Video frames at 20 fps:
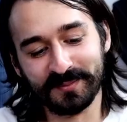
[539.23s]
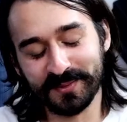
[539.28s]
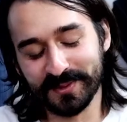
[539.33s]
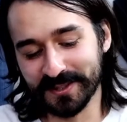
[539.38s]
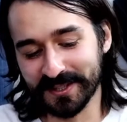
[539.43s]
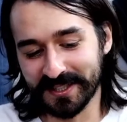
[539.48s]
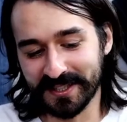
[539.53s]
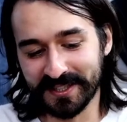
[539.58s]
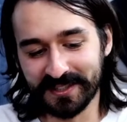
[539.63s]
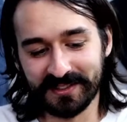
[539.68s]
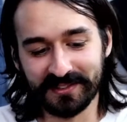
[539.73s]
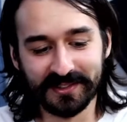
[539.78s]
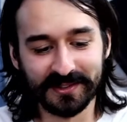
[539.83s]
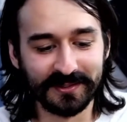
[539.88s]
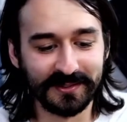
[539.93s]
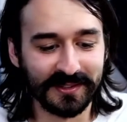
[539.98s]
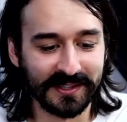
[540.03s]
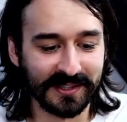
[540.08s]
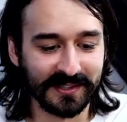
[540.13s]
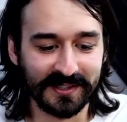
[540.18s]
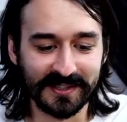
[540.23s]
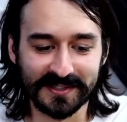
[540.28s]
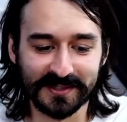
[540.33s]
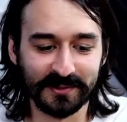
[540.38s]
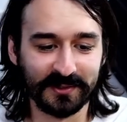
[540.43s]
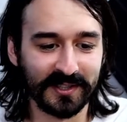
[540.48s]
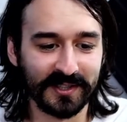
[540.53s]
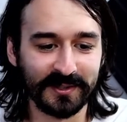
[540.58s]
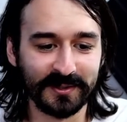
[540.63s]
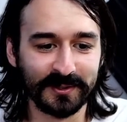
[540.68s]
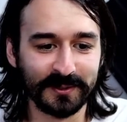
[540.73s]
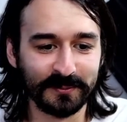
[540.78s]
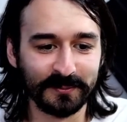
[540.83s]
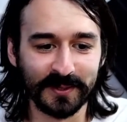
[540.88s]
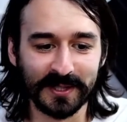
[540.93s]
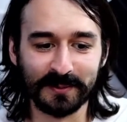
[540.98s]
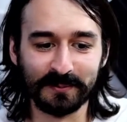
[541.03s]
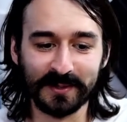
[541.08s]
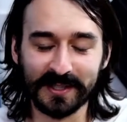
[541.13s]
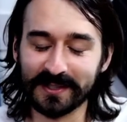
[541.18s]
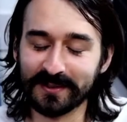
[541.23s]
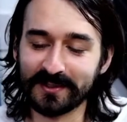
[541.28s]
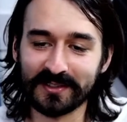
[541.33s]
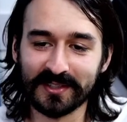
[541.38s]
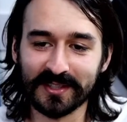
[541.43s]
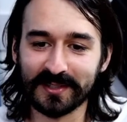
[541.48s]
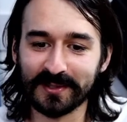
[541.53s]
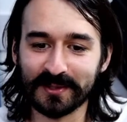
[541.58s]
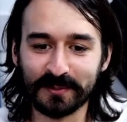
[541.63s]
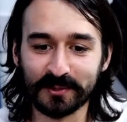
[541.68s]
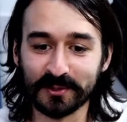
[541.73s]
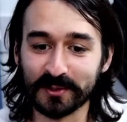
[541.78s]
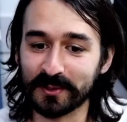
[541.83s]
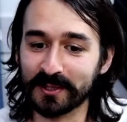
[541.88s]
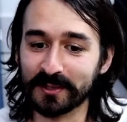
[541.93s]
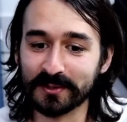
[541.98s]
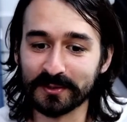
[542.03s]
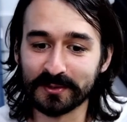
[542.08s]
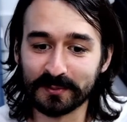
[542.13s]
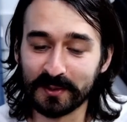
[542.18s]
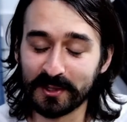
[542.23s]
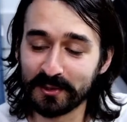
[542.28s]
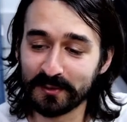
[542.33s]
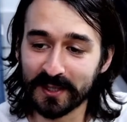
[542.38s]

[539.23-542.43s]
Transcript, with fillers: pô, ridículo o negócio, não tinha como. Pra mim não tinha como. Eu sou, eu sou meio